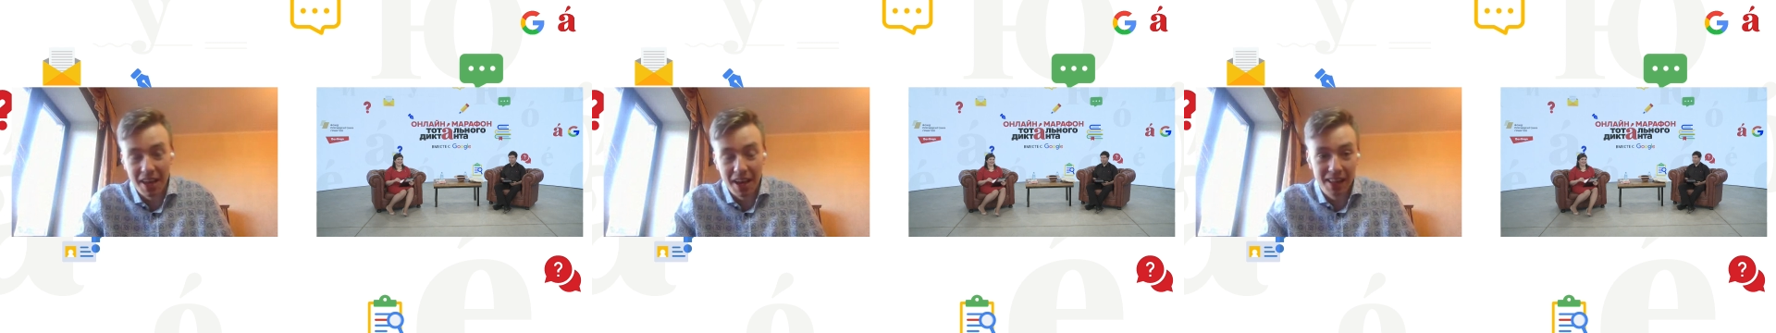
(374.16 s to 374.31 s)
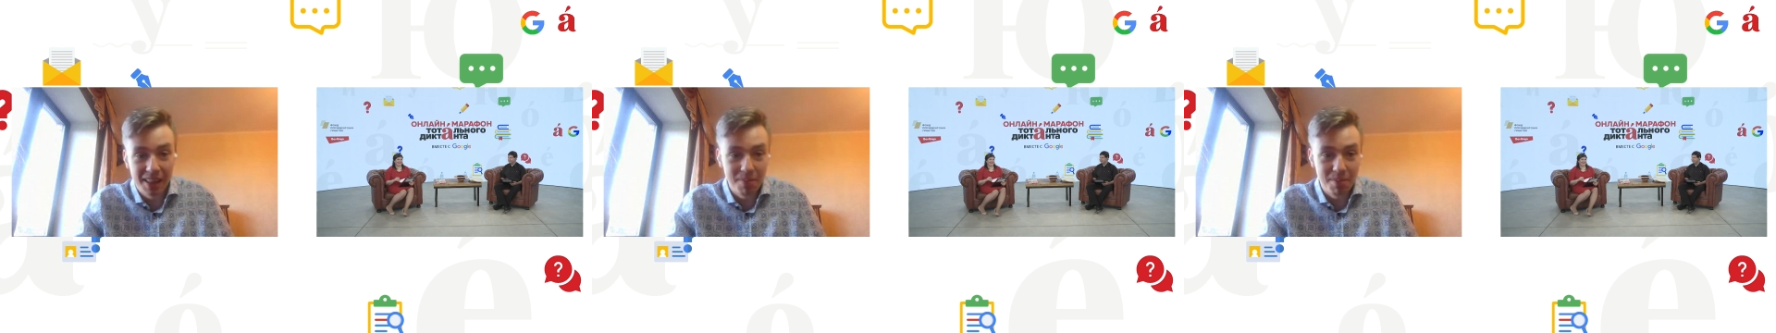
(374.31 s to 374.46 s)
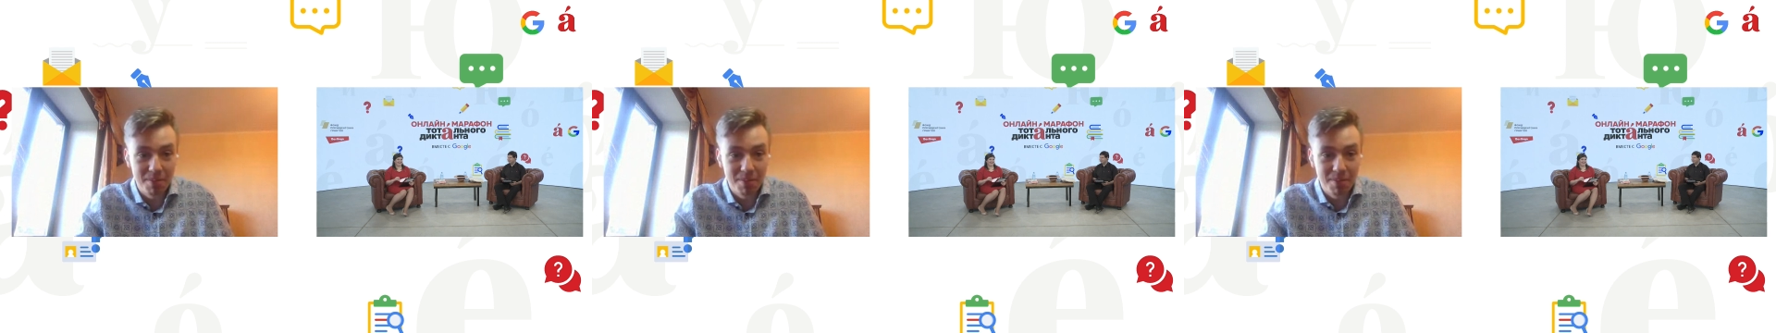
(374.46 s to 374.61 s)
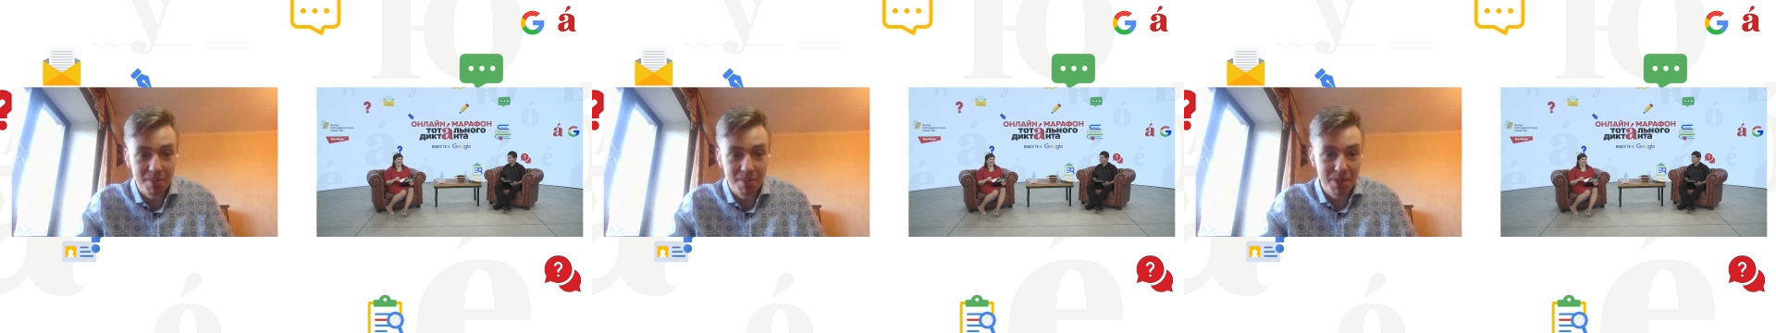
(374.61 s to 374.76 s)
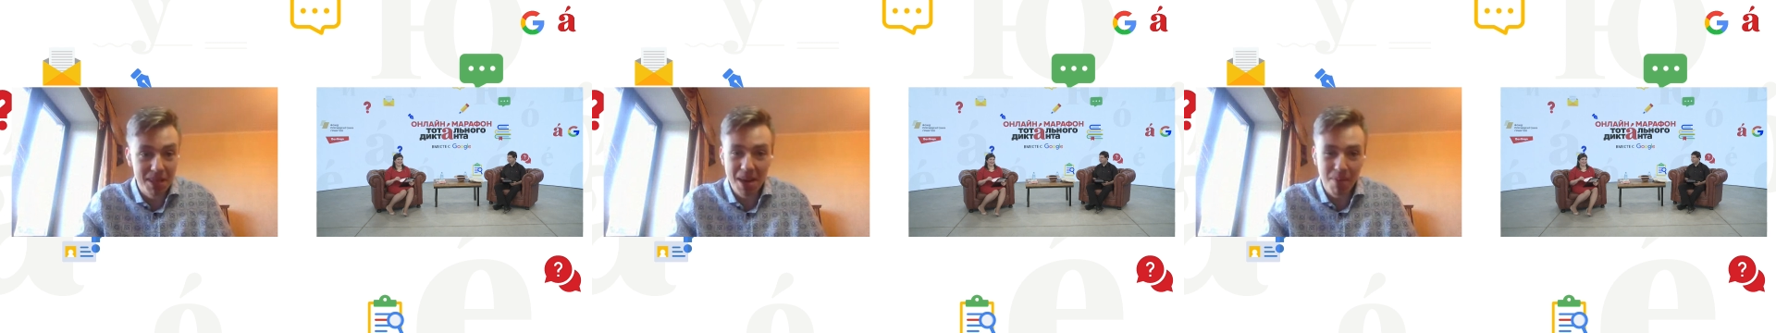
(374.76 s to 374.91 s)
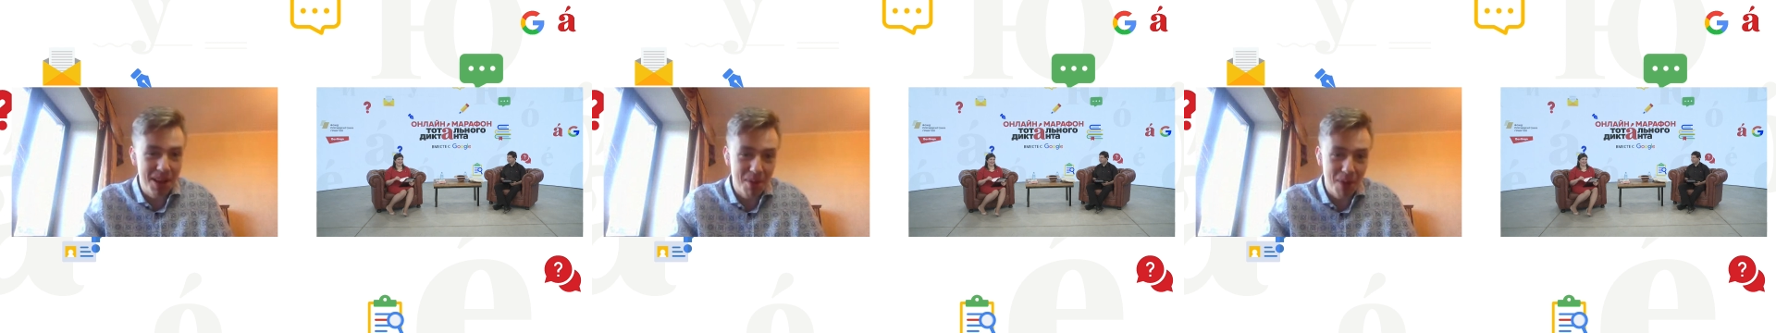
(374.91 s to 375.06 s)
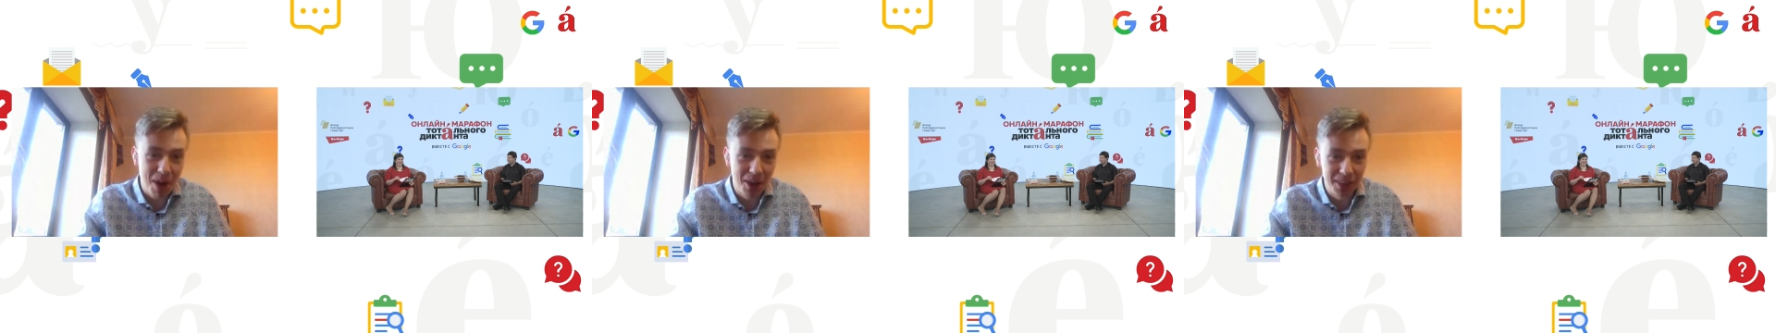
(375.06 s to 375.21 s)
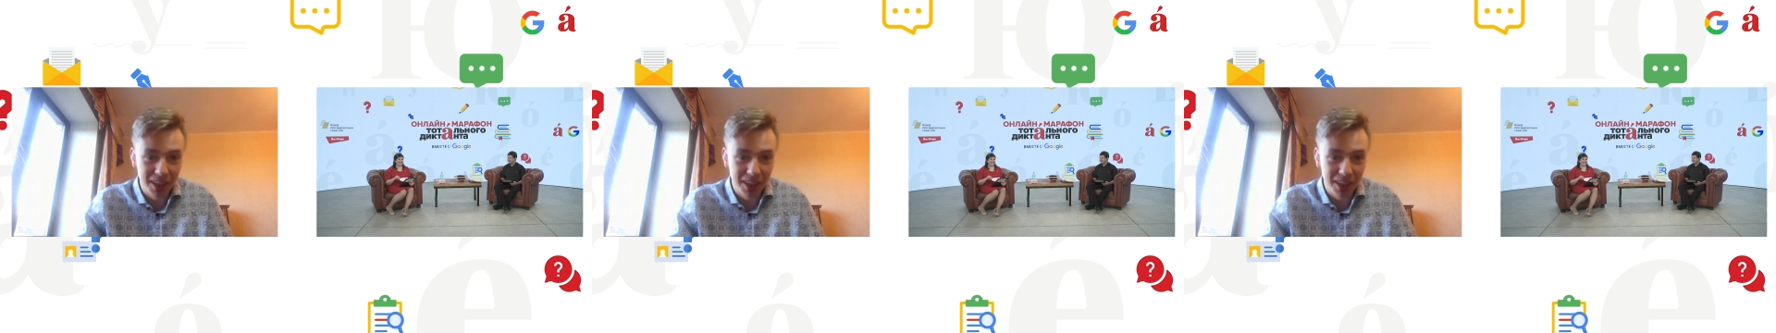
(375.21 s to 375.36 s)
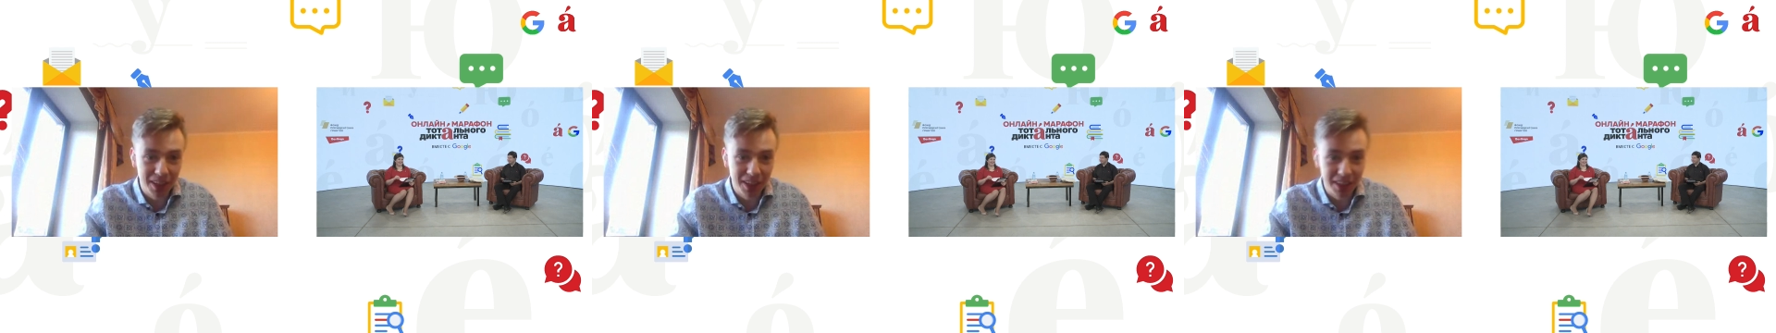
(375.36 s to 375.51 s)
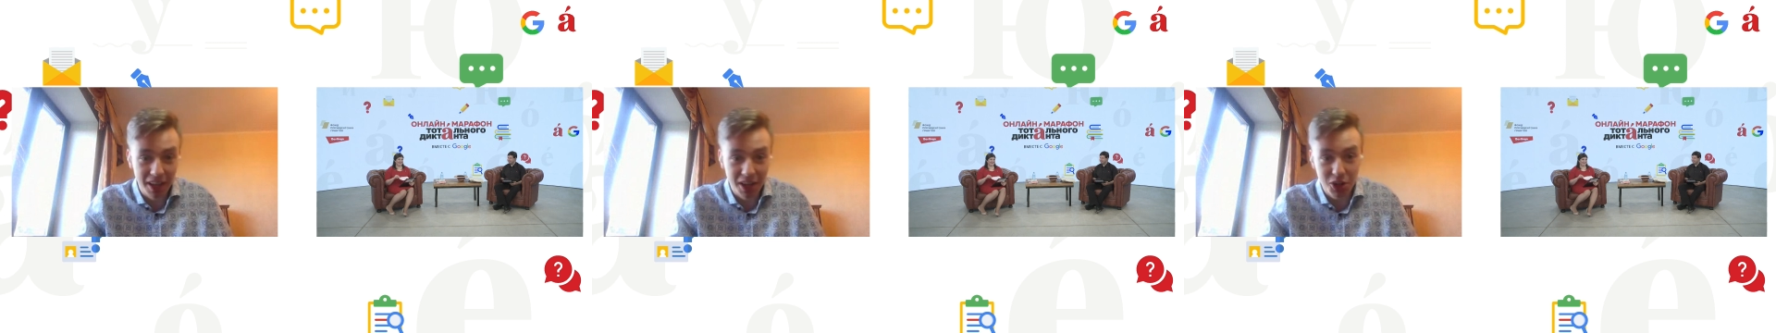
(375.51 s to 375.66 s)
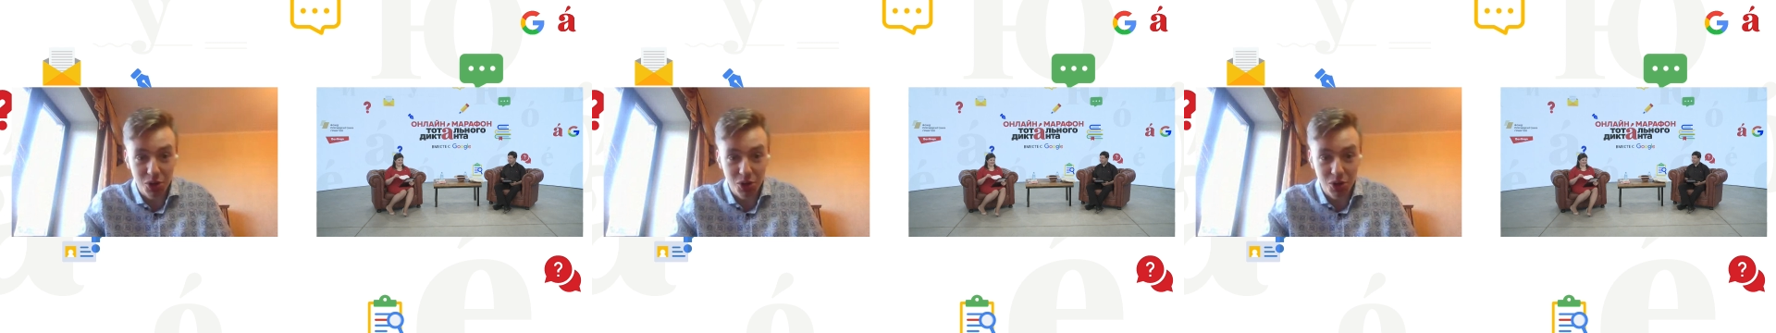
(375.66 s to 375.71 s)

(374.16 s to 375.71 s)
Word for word: я там, не понимаю иногда,